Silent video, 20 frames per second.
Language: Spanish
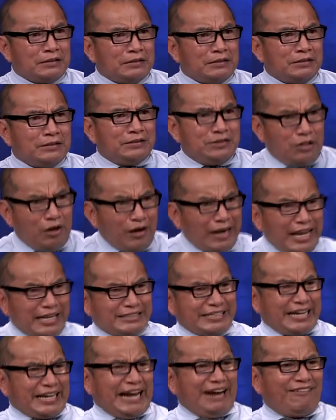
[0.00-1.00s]
No les
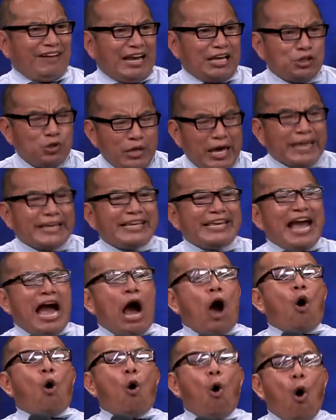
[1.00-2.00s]
llegaba la ayuda y
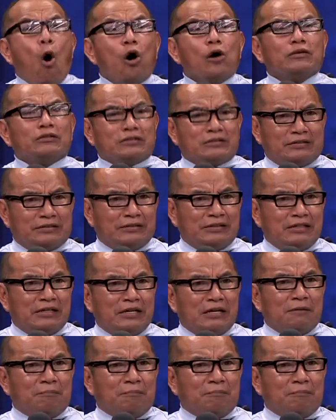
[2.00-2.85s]
aún